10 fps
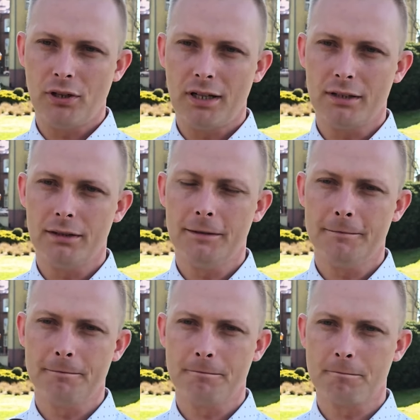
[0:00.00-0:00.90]
projekty.
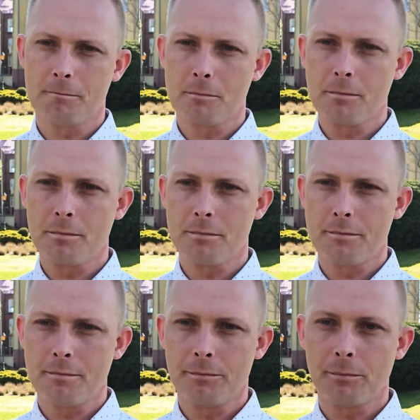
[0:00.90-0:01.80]

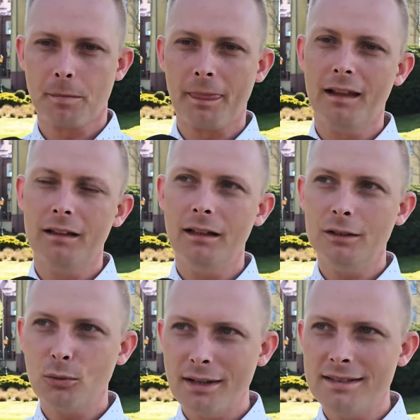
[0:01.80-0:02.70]
Edukacja?
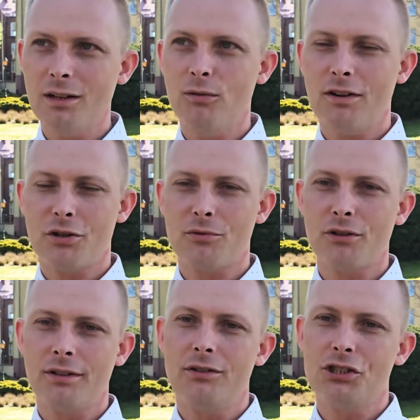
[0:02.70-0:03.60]
Edukacja uważam,
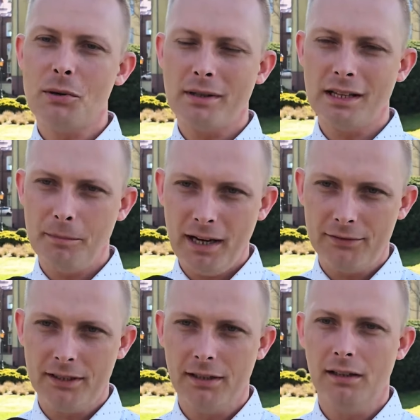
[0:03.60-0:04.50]
że działa
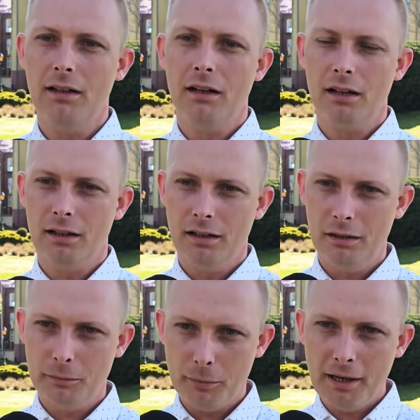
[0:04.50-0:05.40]
naprawdę
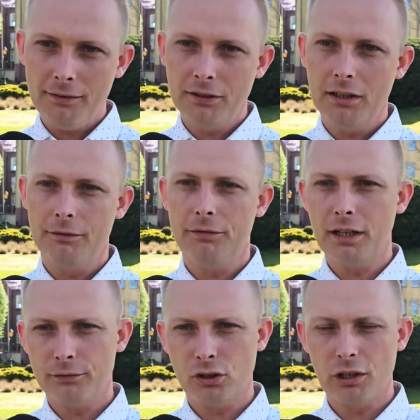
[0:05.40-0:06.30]
e, poprawnie. W
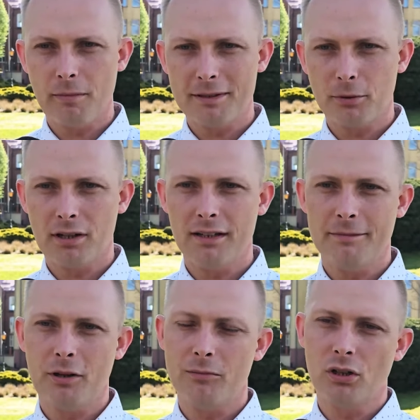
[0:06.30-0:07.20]
ten wtorek mam spotkanie
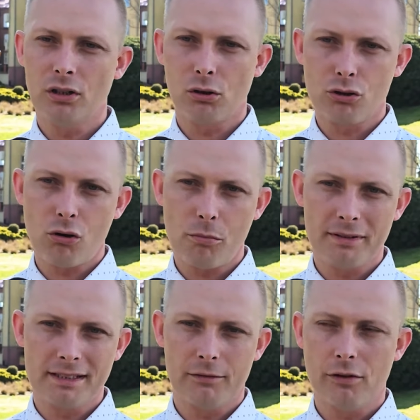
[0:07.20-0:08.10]
z panią dyrektor szkoły
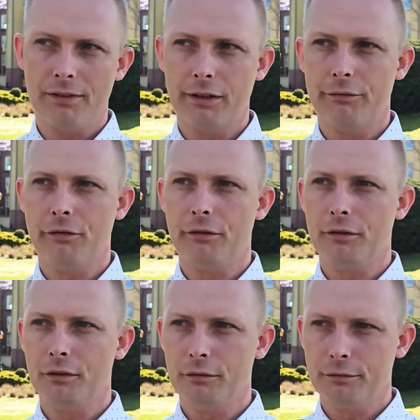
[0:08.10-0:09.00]
podstawowej w,
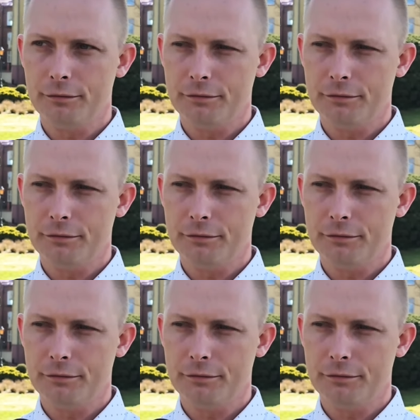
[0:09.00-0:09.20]
w,